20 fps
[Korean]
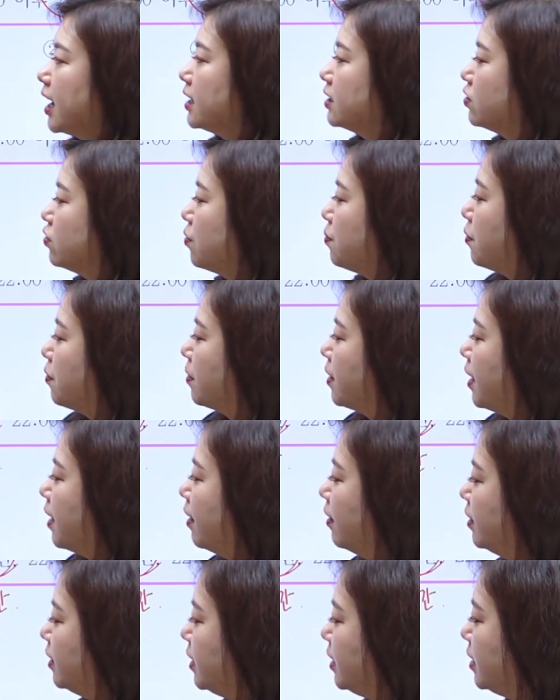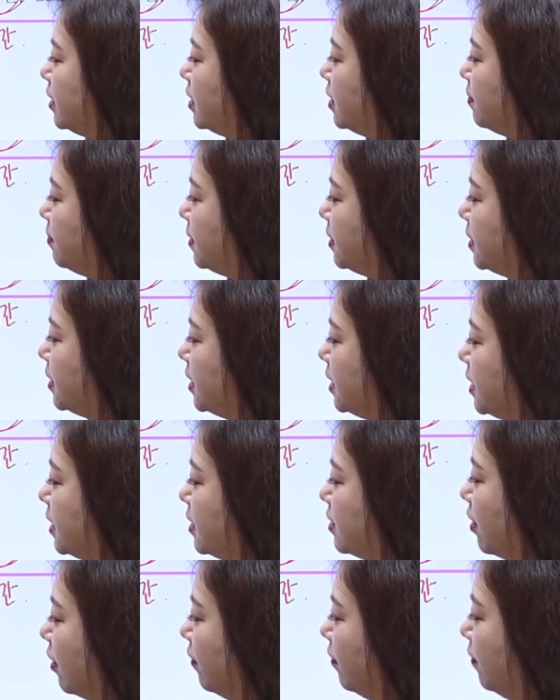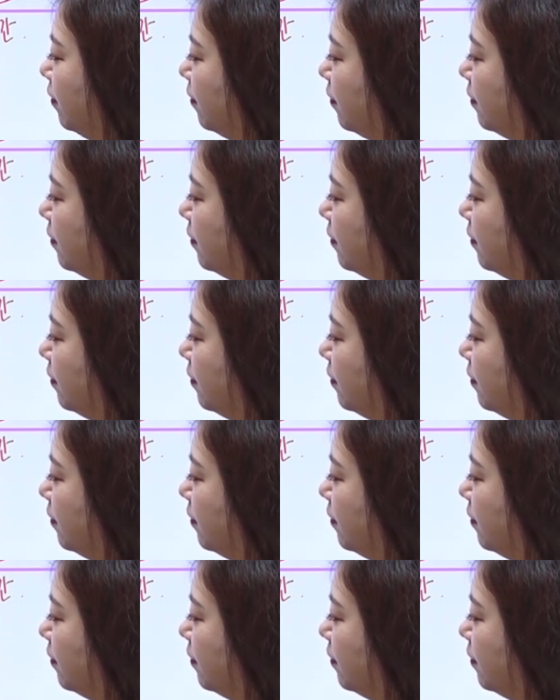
가지고 볼게요. 22시 이전